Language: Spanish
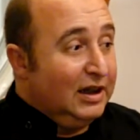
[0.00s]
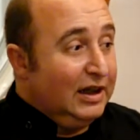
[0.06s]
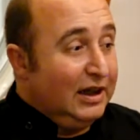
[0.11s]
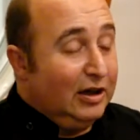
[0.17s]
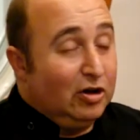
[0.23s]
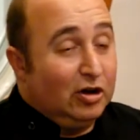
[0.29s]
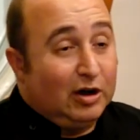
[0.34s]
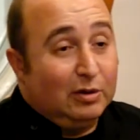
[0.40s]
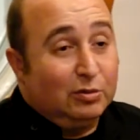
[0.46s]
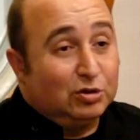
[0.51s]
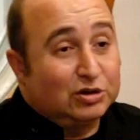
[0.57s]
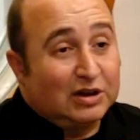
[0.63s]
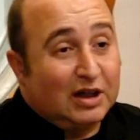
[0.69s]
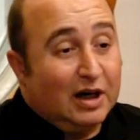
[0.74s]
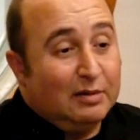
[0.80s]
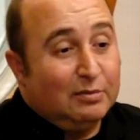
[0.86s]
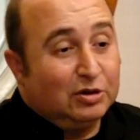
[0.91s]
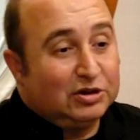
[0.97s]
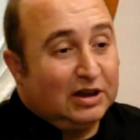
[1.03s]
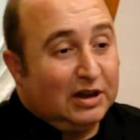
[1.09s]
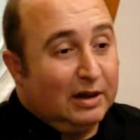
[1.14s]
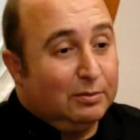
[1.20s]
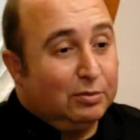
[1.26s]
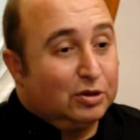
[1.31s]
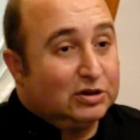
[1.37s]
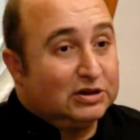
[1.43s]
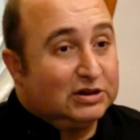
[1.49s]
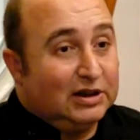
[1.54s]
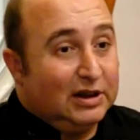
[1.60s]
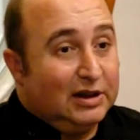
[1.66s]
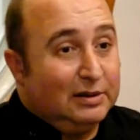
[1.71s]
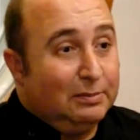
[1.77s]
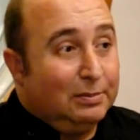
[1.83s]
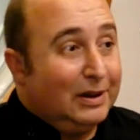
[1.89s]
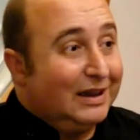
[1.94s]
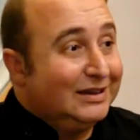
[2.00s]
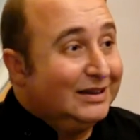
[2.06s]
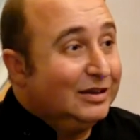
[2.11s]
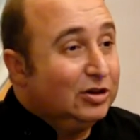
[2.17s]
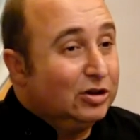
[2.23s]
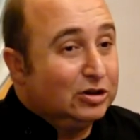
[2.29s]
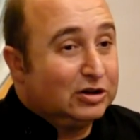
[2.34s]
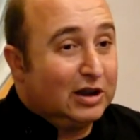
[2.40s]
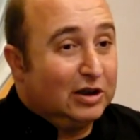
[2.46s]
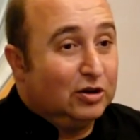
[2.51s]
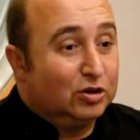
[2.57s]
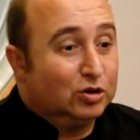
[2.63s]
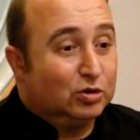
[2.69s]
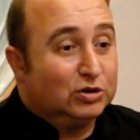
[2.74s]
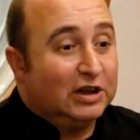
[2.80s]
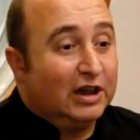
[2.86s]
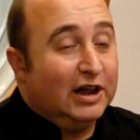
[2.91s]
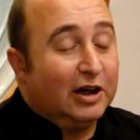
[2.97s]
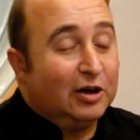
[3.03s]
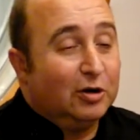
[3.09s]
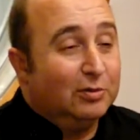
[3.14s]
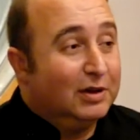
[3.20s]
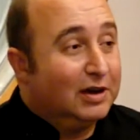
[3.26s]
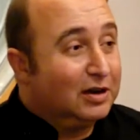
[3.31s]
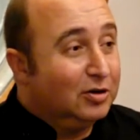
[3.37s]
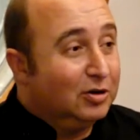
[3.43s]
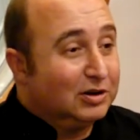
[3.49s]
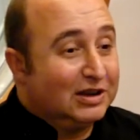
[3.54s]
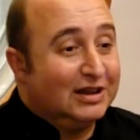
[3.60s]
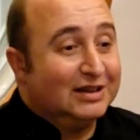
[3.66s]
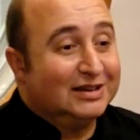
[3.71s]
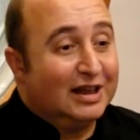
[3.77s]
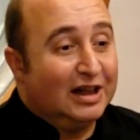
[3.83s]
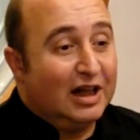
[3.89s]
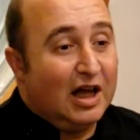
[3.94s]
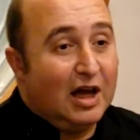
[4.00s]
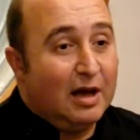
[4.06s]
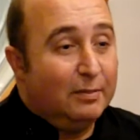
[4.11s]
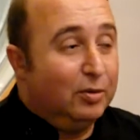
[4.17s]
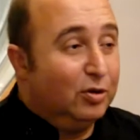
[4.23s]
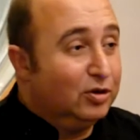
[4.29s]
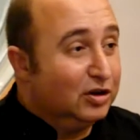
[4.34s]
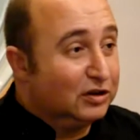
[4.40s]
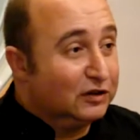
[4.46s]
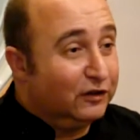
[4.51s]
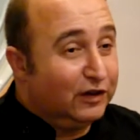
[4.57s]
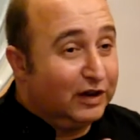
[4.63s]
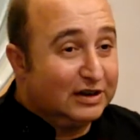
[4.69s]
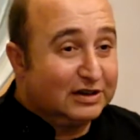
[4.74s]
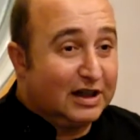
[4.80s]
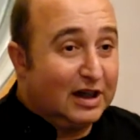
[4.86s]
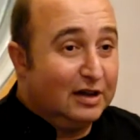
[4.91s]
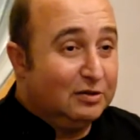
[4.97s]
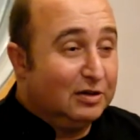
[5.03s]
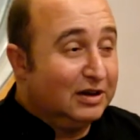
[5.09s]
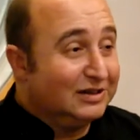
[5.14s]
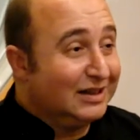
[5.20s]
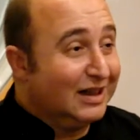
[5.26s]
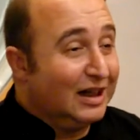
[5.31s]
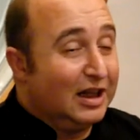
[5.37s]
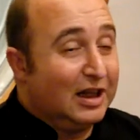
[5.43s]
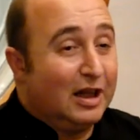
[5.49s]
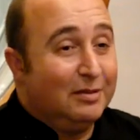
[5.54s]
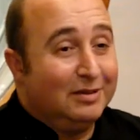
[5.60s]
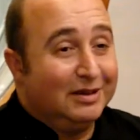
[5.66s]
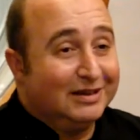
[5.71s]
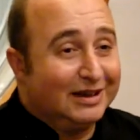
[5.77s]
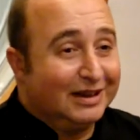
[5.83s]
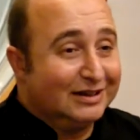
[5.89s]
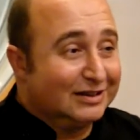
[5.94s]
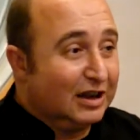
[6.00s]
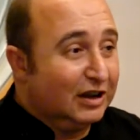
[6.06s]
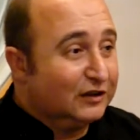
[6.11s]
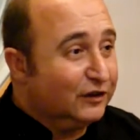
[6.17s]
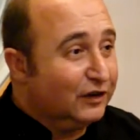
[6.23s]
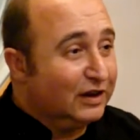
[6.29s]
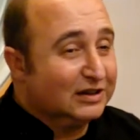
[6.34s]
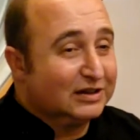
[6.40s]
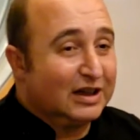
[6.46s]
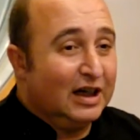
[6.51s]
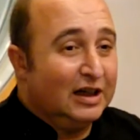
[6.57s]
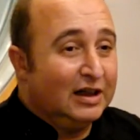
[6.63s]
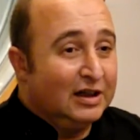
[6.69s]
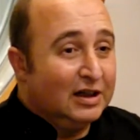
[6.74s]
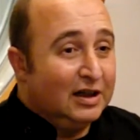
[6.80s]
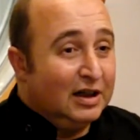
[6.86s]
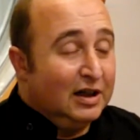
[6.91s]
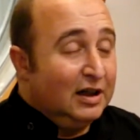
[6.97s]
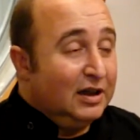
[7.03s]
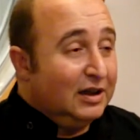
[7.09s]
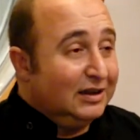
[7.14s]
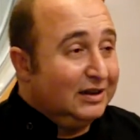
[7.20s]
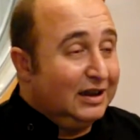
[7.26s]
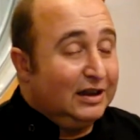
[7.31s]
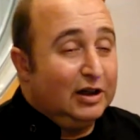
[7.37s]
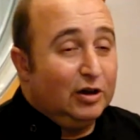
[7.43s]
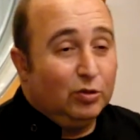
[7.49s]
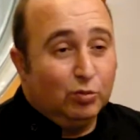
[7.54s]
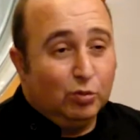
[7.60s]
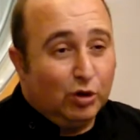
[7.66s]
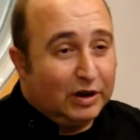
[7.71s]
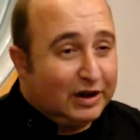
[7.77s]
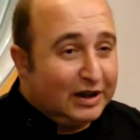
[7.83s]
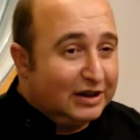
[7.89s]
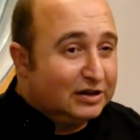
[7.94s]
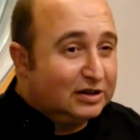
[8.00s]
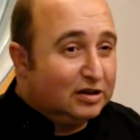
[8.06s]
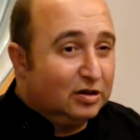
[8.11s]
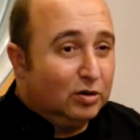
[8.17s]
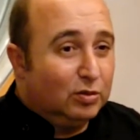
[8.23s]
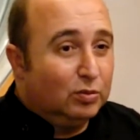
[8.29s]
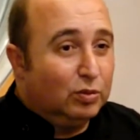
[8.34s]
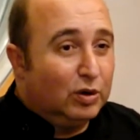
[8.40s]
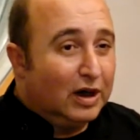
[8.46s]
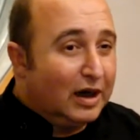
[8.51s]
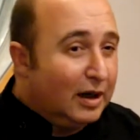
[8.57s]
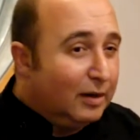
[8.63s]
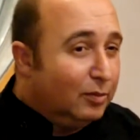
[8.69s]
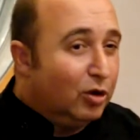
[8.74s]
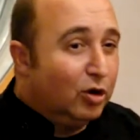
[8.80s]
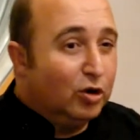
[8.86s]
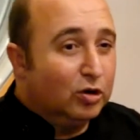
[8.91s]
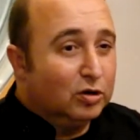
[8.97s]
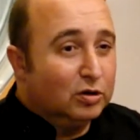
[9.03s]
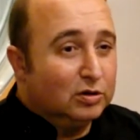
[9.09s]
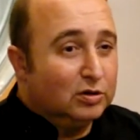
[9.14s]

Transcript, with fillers: y lo que buscábamos eran pues platitos que nos gustaría comer, ¿no? Esa ensalada de pollos fresca, una ensalada de ventresca es fresca, tener un buen queso, un buen jamón,